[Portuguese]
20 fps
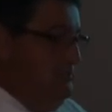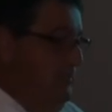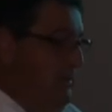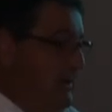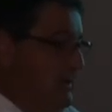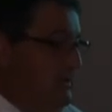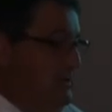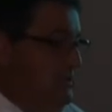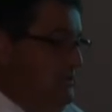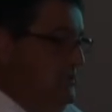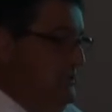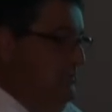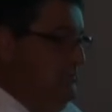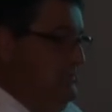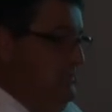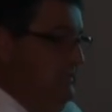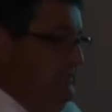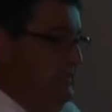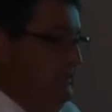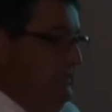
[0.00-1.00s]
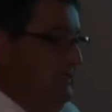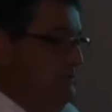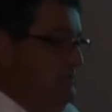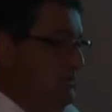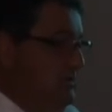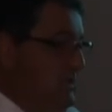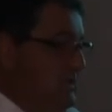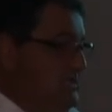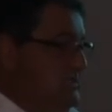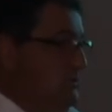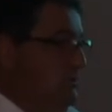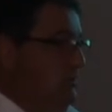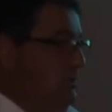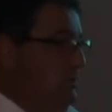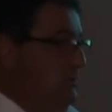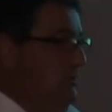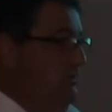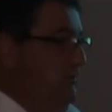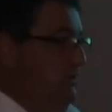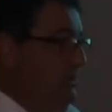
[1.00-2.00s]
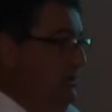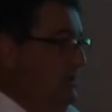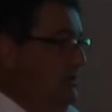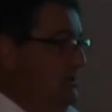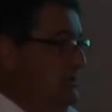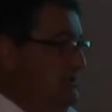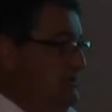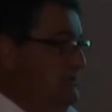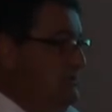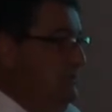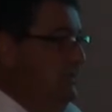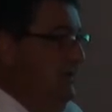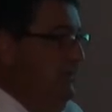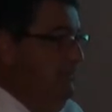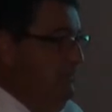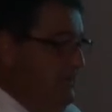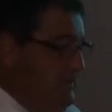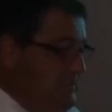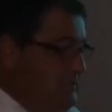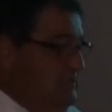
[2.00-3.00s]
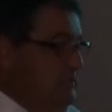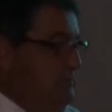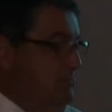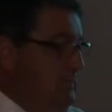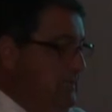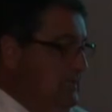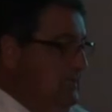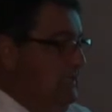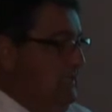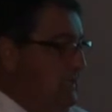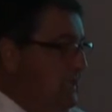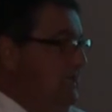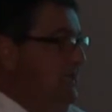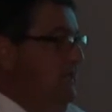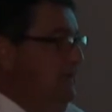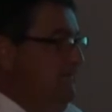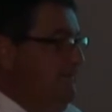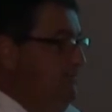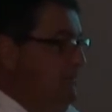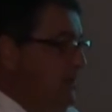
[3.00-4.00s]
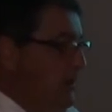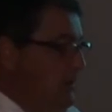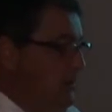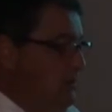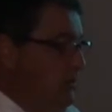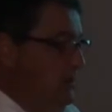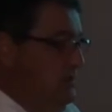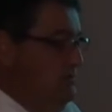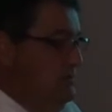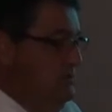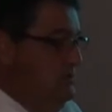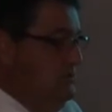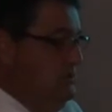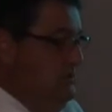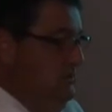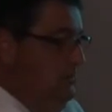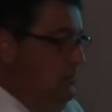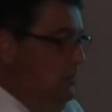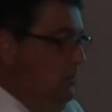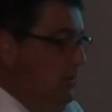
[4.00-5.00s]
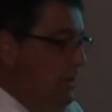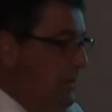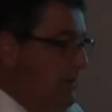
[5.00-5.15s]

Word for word: partnerships internacionais são muito importantes para a gente manter o nosso estímulo